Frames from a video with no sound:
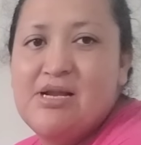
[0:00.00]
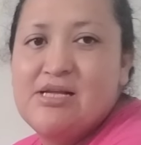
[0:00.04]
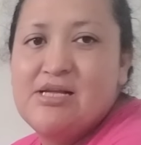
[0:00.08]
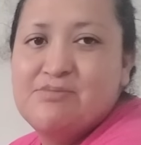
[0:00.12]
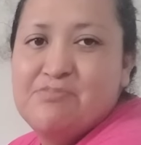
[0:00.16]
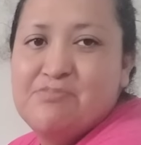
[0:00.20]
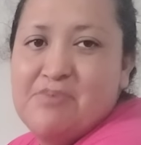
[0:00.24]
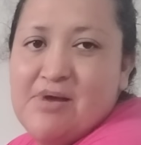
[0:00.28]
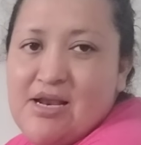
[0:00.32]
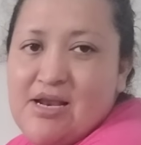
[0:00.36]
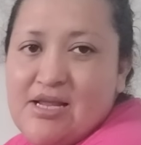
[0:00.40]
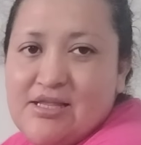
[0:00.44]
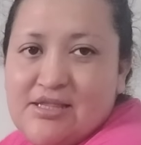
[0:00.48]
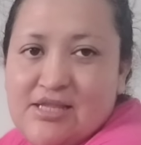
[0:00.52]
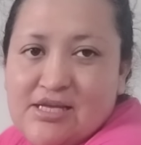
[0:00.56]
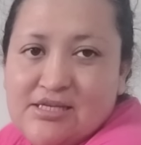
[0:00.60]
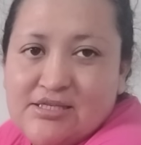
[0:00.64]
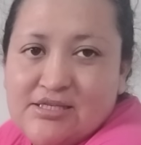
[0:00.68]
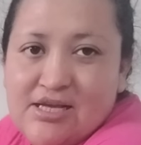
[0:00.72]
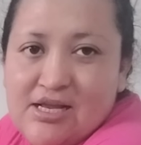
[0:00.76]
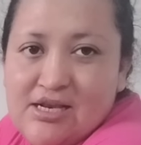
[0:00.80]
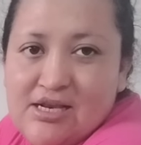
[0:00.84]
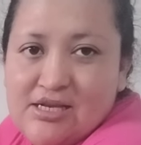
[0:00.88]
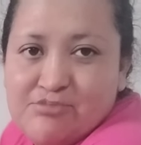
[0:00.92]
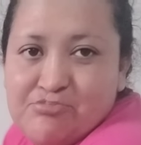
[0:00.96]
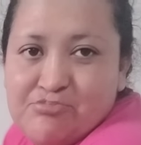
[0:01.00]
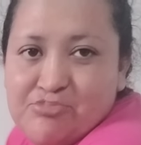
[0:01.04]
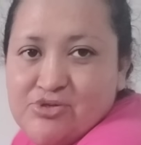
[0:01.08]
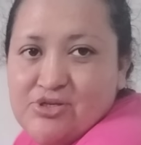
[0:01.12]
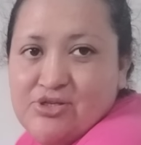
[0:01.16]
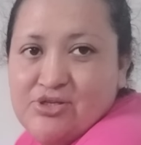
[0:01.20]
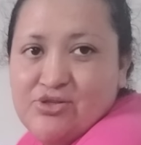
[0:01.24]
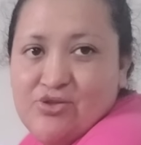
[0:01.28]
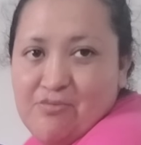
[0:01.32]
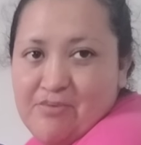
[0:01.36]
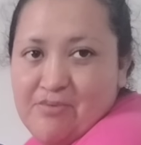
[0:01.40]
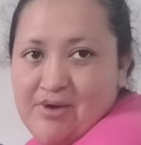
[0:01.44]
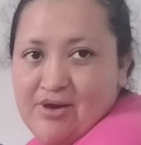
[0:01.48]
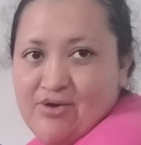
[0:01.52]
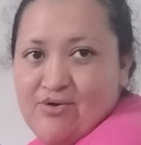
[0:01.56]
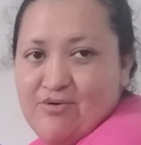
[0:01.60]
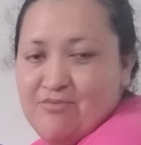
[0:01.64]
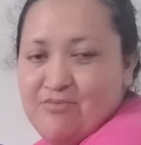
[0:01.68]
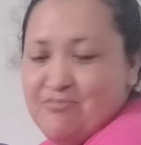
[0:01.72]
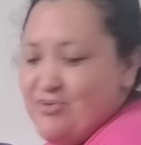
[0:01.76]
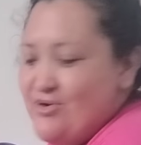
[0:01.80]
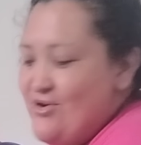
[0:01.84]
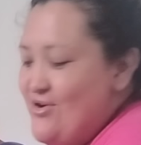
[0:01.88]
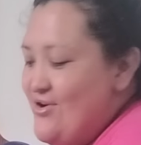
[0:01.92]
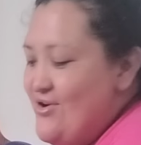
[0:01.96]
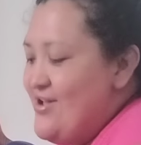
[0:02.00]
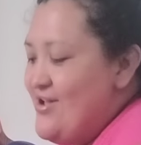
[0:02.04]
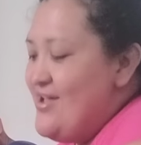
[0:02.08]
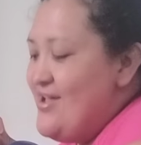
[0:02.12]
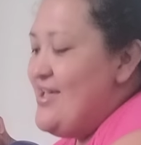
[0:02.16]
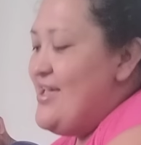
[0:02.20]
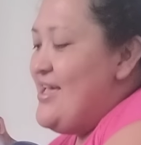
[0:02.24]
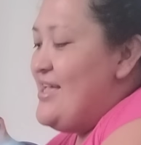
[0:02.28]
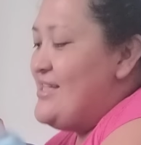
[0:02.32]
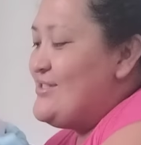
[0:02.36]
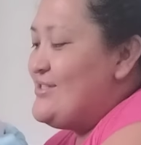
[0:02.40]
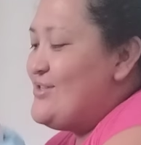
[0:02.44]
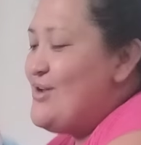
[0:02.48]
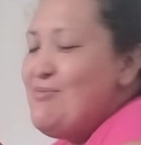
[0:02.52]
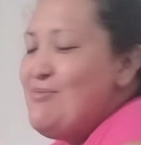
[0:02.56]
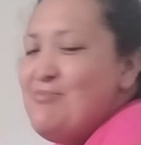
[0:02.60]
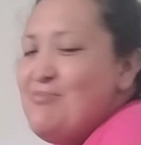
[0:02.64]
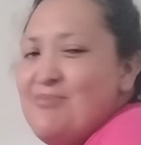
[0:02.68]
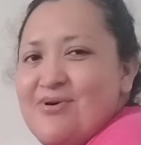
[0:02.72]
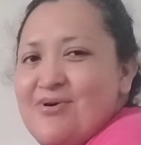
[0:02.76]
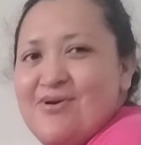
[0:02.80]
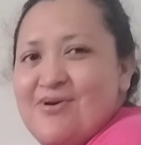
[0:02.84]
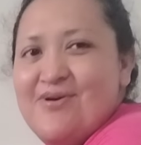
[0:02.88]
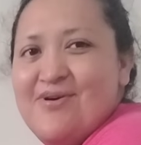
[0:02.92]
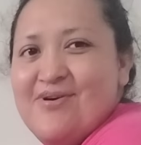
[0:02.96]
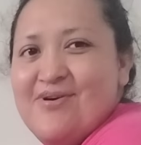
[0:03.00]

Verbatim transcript: paletas que el esposito me compró. Es como,